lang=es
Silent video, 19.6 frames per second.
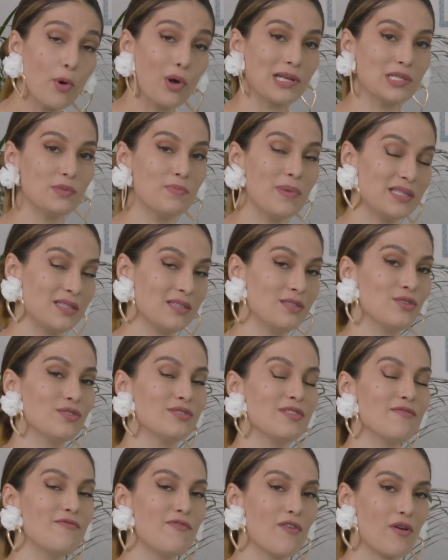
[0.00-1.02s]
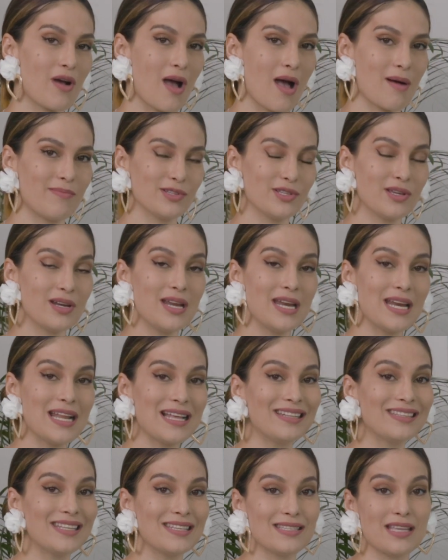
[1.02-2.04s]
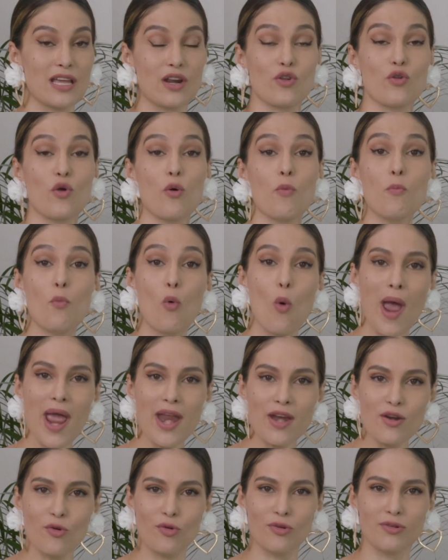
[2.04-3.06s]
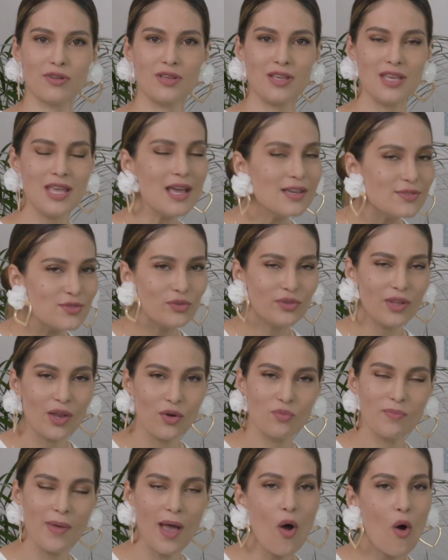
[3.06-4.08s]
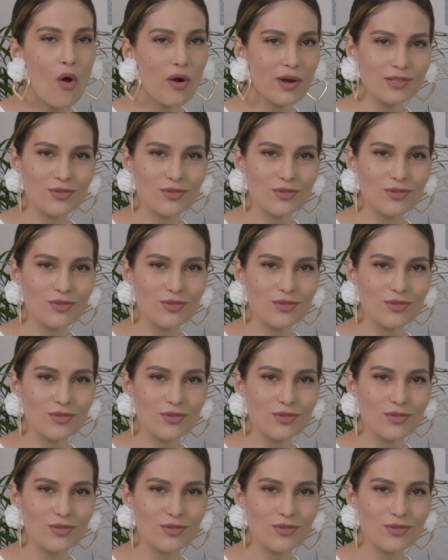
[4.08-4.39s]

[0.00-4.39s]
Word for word: pocas veces nos enfocamos en enaltecer lo bueno y eso tiene un mejor